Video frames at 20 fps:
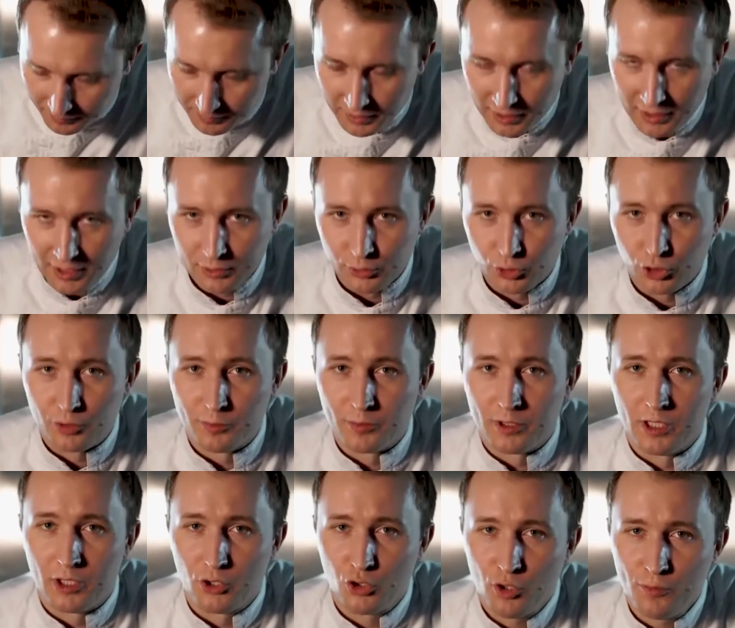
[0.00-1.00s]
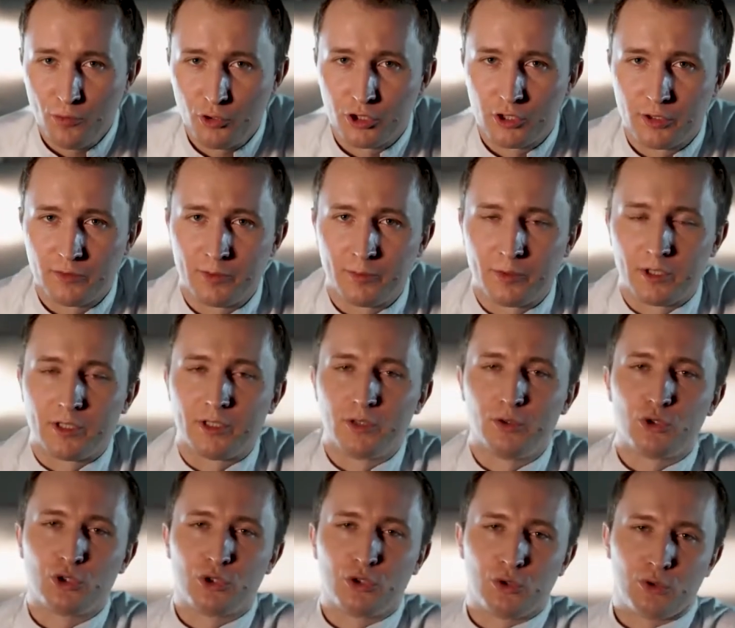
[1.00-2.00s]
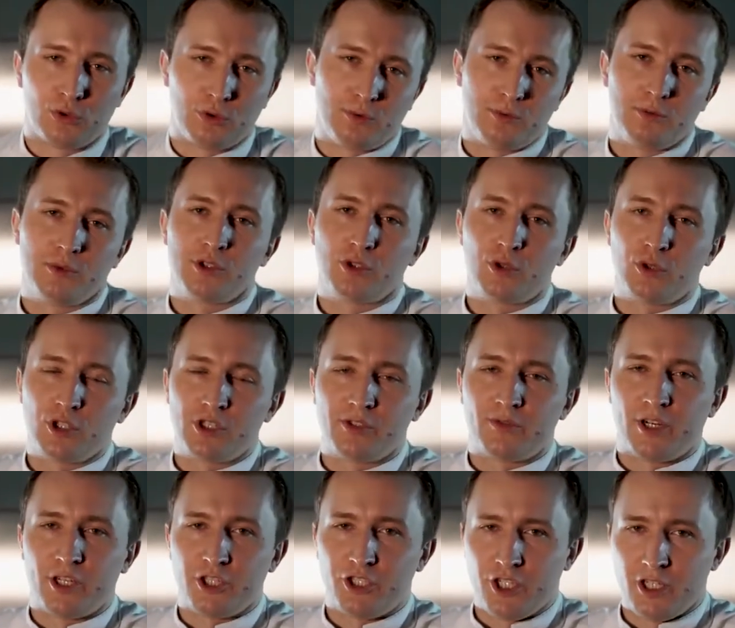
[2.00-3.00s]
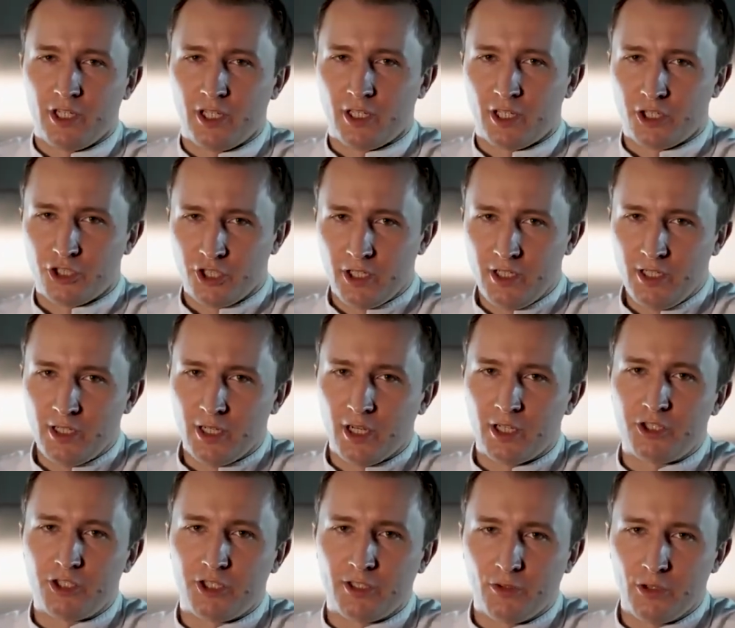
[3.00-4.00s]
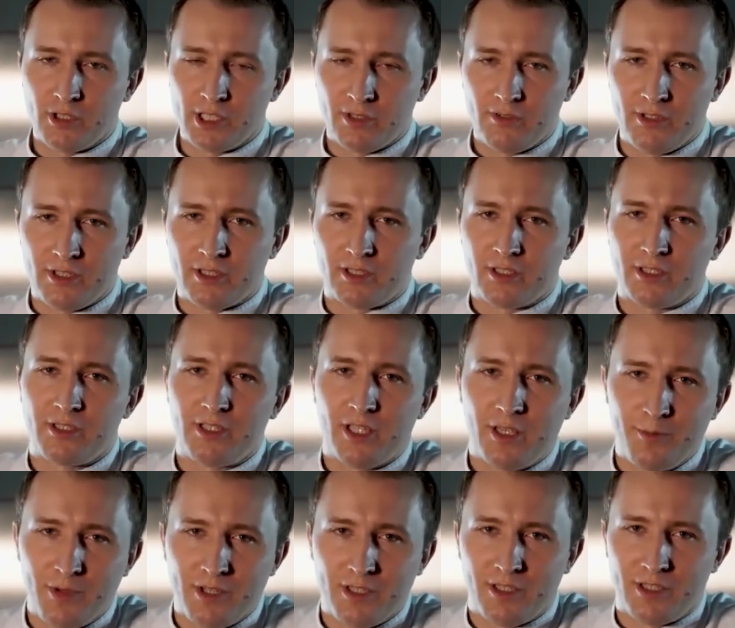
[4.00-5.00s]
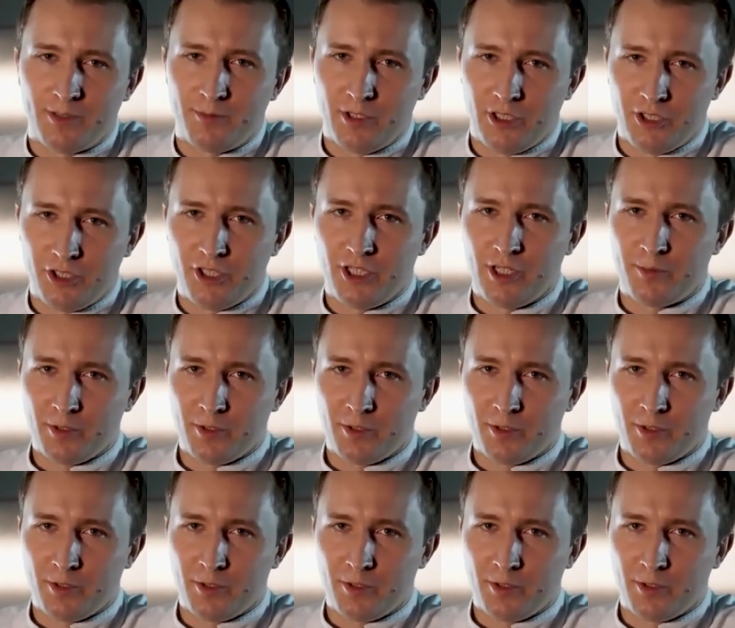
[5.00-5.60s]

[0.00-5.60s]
на которой мы легко можем выбрать нужную скорость вращения ножей, от чего зависит степень измельчения